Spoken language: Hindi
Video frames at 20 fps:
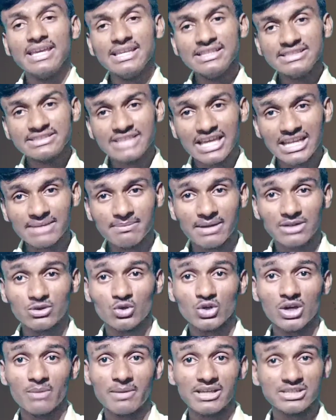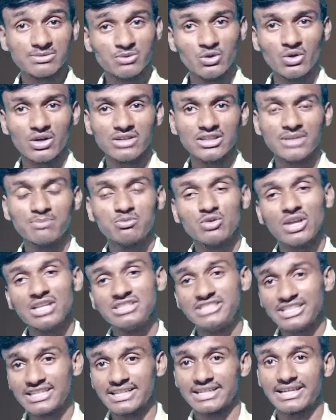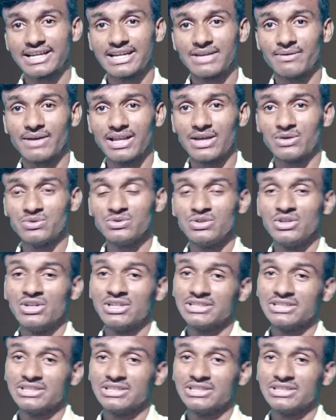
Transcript: इन सारी बातों का मैं इस वीडियो के अंदर पूरा जिक्र करने वाला हूँ